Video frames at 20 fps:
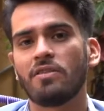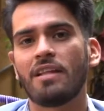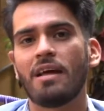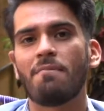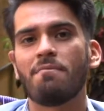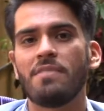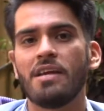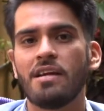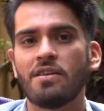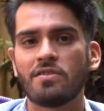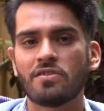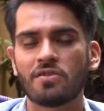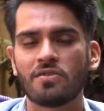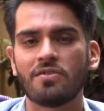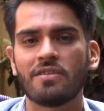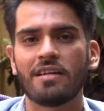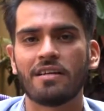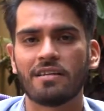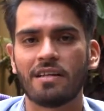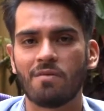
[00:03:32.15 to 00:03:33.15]
también nos
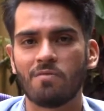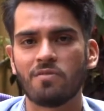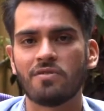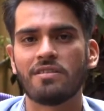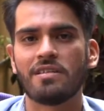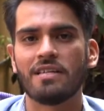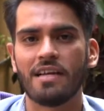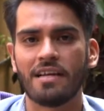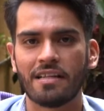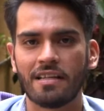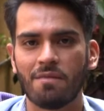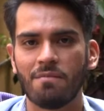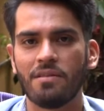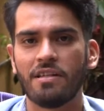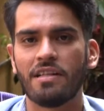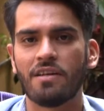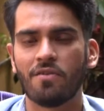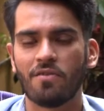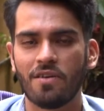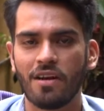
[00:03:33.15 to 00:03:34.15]
contactamos
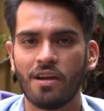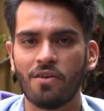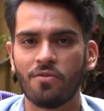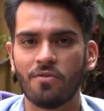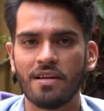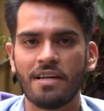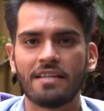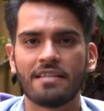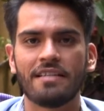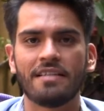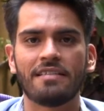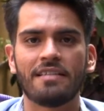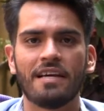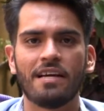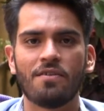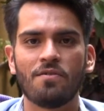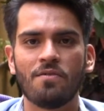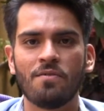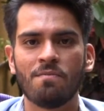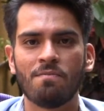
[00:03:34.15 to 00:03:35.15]
directamente con algún
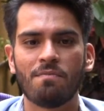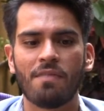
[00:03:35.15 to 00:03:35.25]
artesano